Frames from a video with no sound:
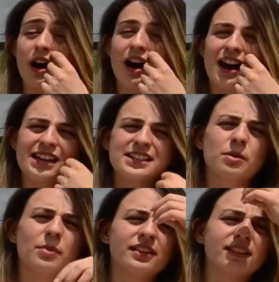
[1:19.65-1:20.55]
Aynı
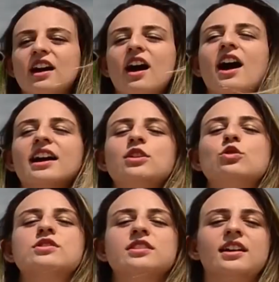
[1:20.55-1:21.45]
zamanda hangi
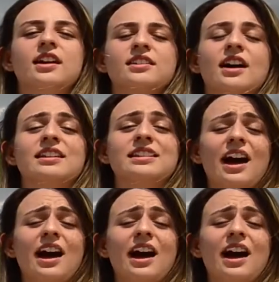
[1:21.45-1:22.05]
yüzyıla kadar,